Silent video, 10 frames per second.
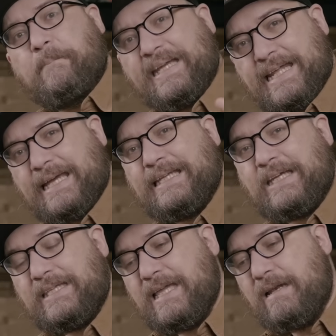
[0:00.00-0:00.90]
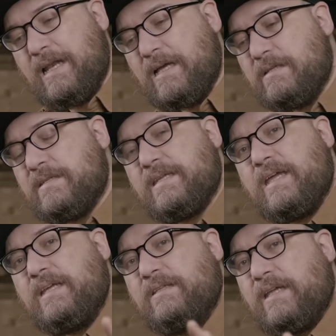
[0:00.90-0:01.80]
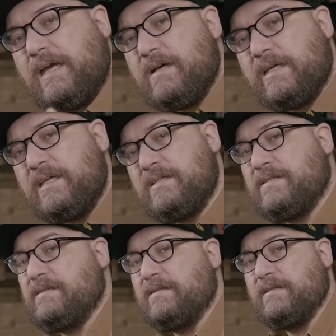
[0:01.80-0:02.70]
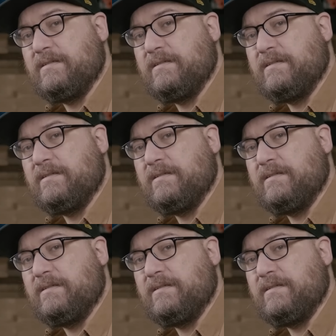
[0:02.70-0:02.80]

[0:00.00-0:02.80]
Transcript: pénètre dans l'enceinte terroriste.